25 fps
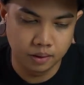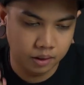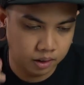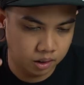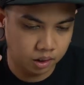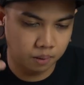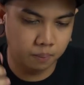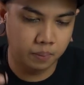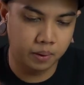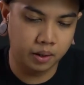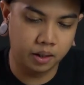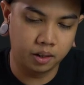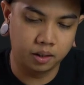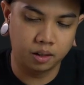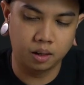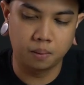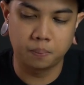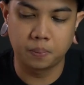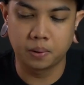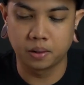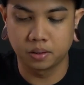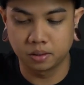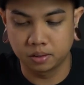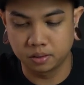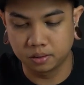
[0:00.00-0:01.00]
kita pakaiin
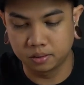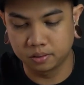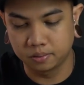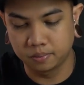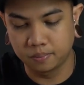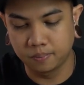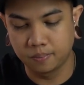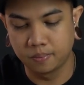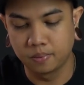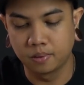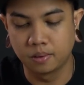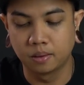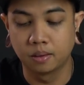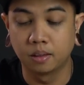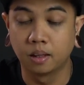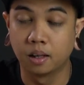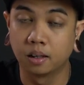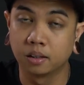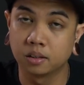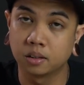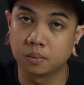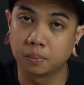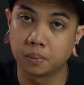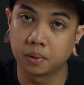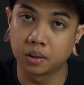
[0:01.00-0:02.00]
kapas
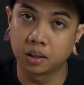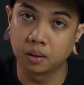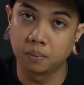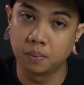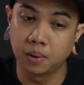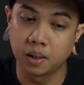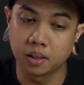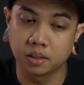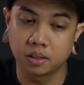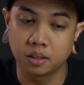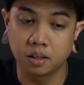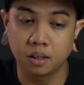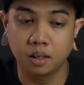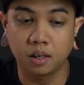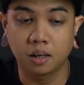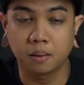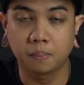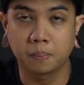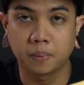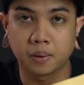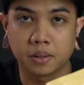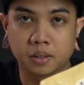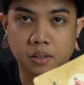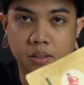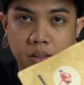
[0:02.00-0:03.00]
dan seperti biasa
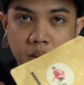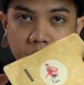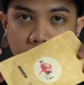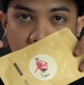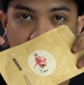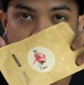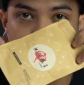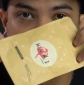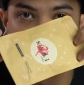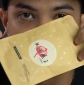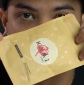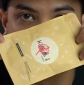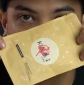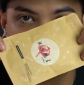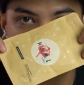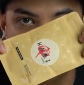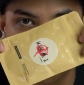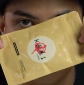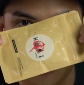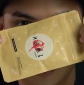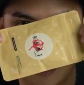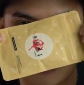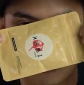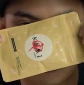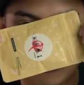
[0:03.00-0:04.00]
kapasnya adalah
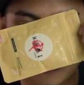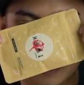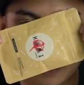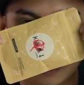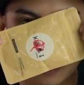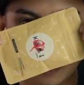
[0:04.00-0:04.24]
kami